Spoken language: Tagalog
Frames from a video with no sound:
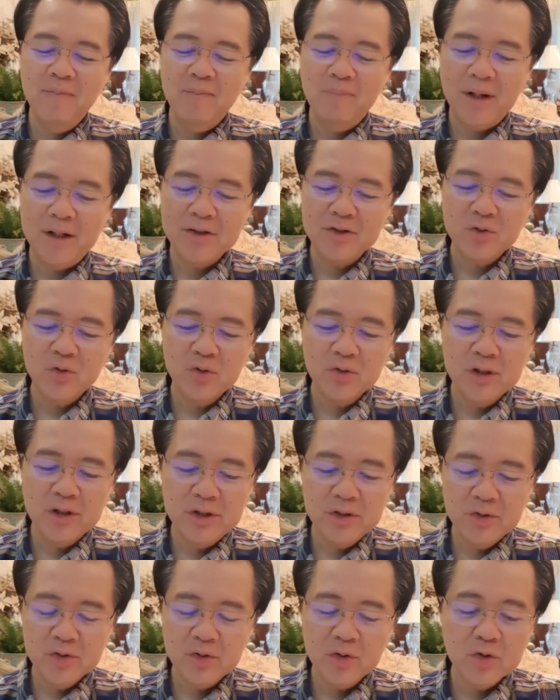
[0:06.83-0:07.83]
Pag
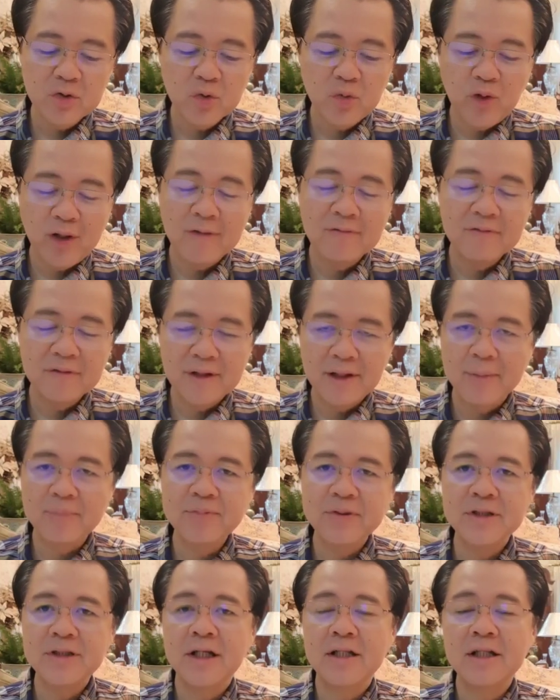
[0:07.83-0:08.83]
sundin nyo itong 12 tips,
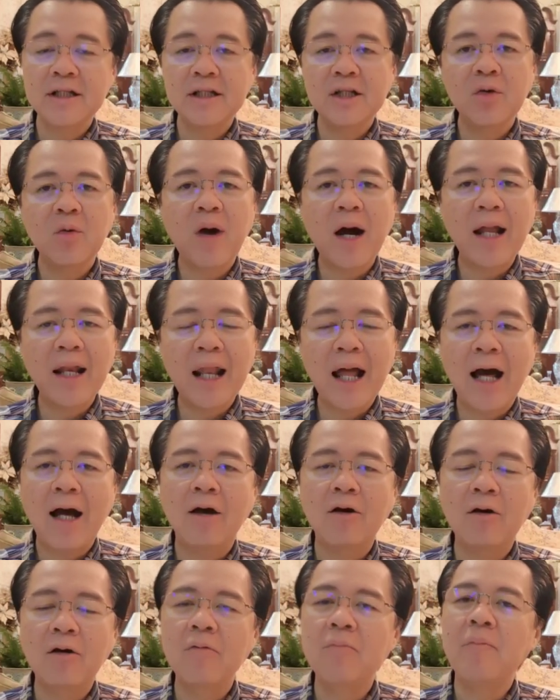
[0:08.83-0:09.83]
naniniwala ako